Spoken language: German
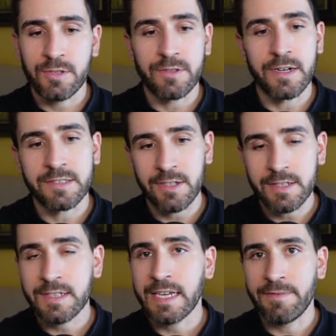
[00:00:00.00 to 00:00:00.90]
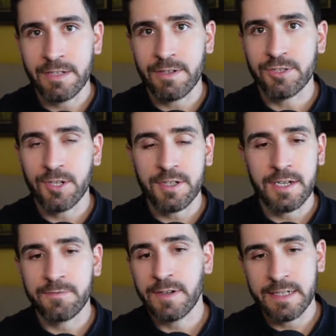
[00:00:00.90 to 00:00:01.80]
können auch dort eventuell Steuern
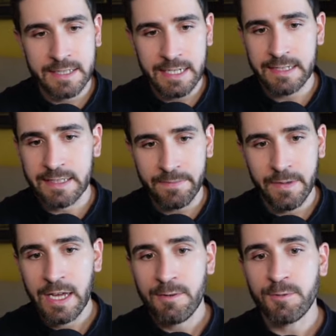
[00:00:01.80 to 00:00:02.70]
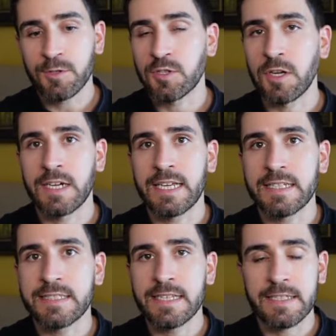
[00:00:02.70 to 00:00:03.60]
anfallen, je nachdem, wo du steuerlich
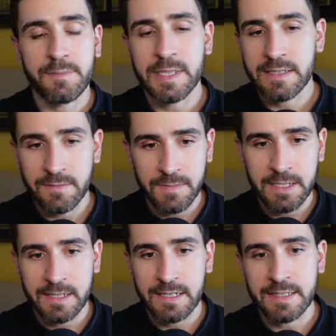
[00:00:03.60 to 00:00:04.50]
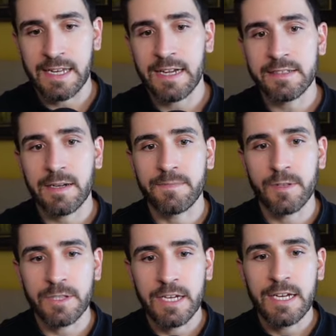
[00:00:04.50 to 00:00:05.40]
ansässig bist und wie das Ganze gehandhabt wird.